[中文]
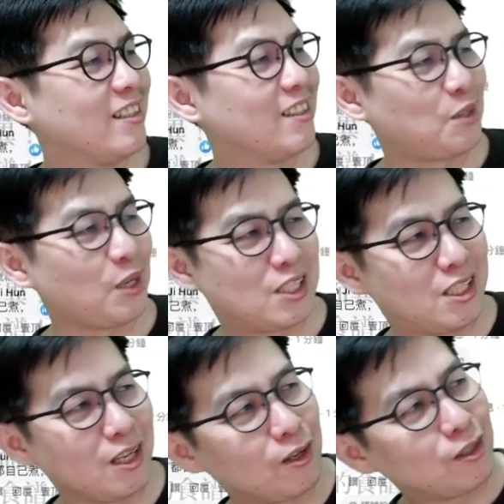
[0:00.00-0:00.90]
对，
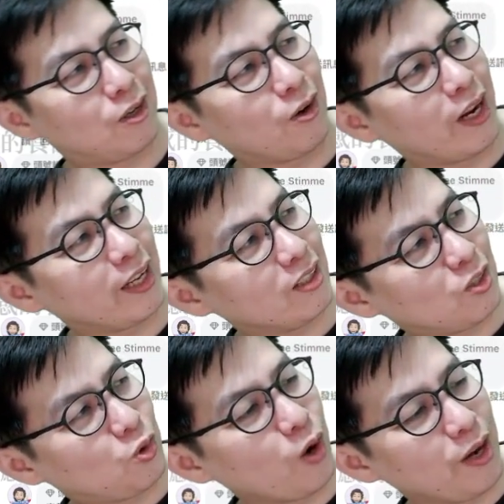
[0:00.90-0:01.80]
秋葵
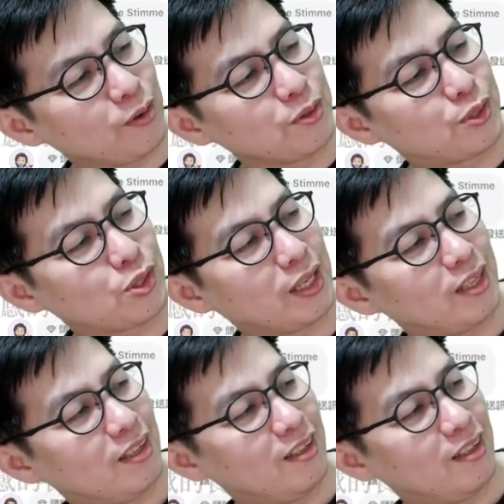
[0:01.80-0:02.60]
鲑鱼卷。